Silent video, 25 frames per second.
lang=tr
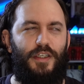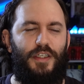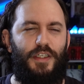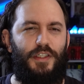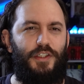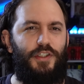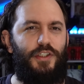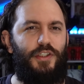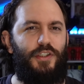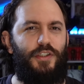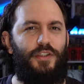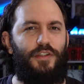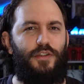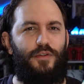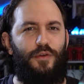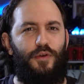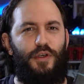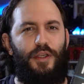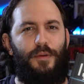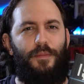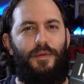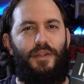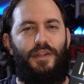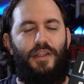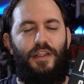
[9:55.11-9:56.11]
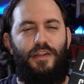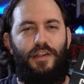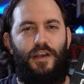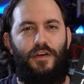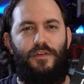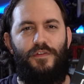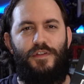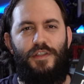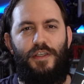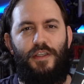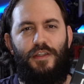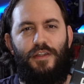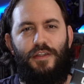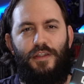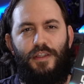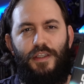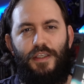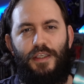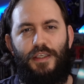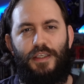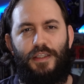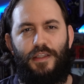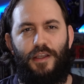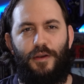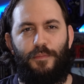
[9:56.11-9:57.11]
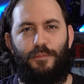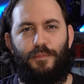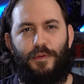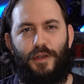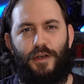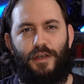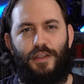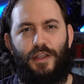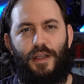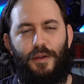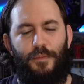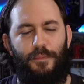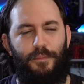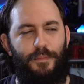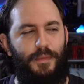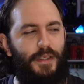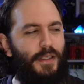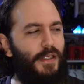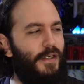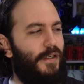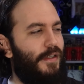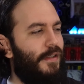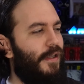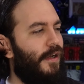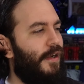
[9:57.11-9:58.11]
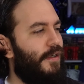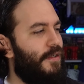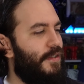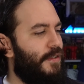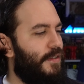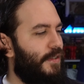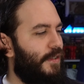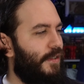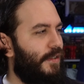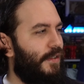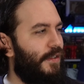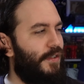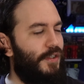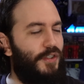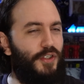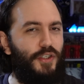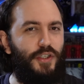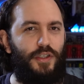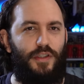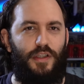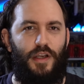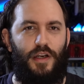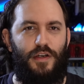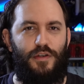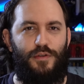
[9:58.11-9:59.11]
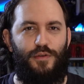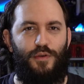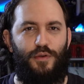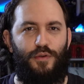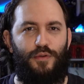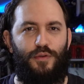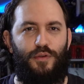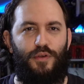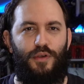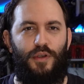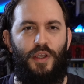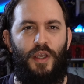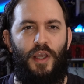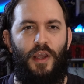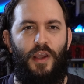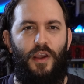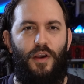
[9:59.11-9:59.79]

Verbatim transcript: kış döneminde tavsiye ettiği kitaplardan bir tanesiydi. Işıklar söndü.